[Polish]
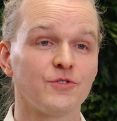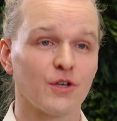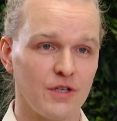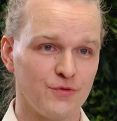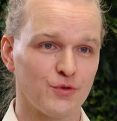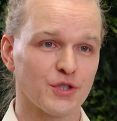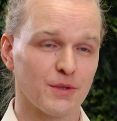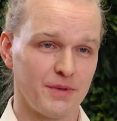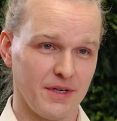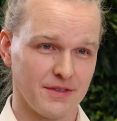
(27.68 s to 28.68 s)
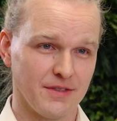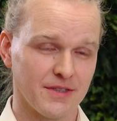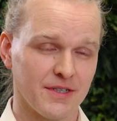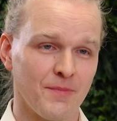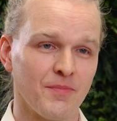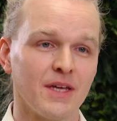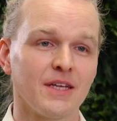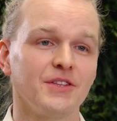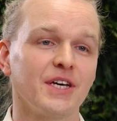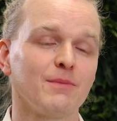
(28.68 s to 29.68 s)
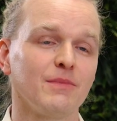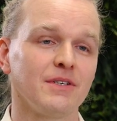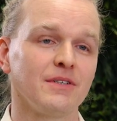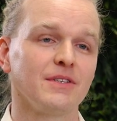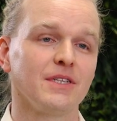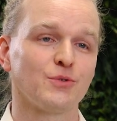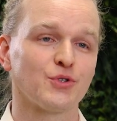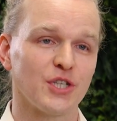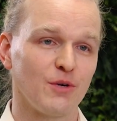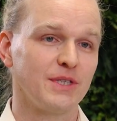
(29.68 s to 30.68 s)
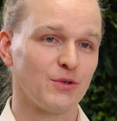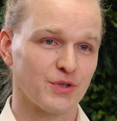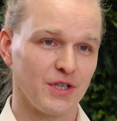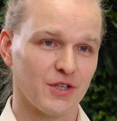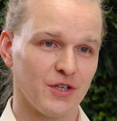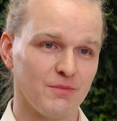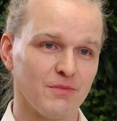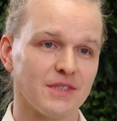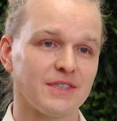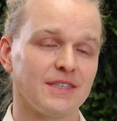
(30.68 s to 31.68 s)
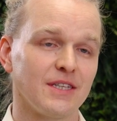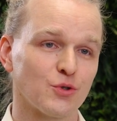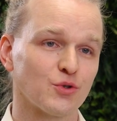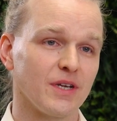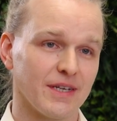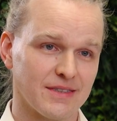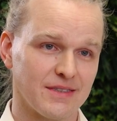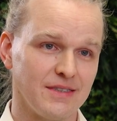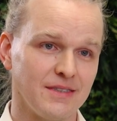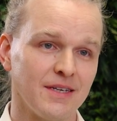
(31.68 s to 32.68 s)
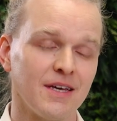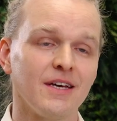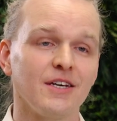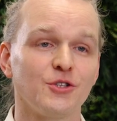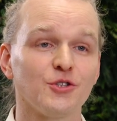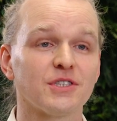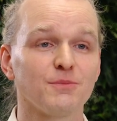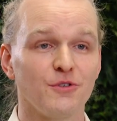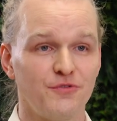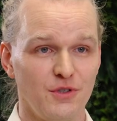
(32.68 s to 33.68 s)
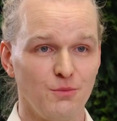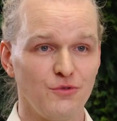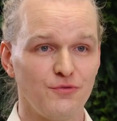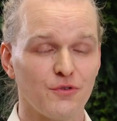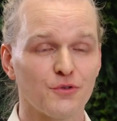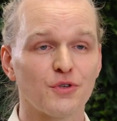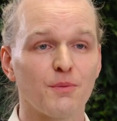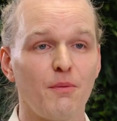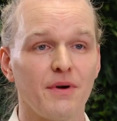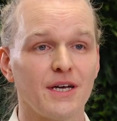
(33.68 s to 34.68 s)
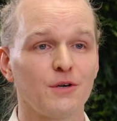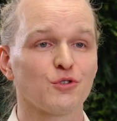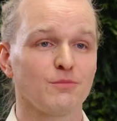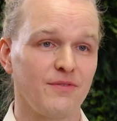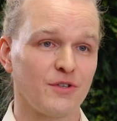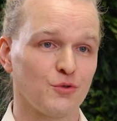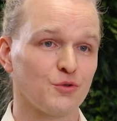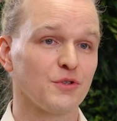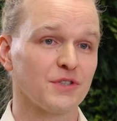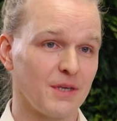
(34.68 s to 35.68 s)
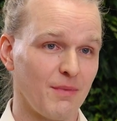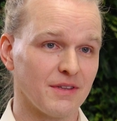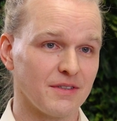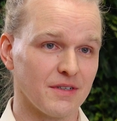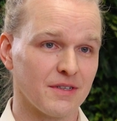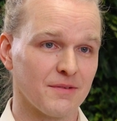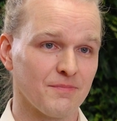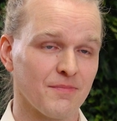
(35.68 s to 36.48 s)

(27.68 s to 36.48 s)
W Szkole Twórczych Praktyk dajemy nauczycielom i nauczycielkom scenariusze lekcji i dostęp do filmów, które pomagają rozmawiać o trudnych tematach.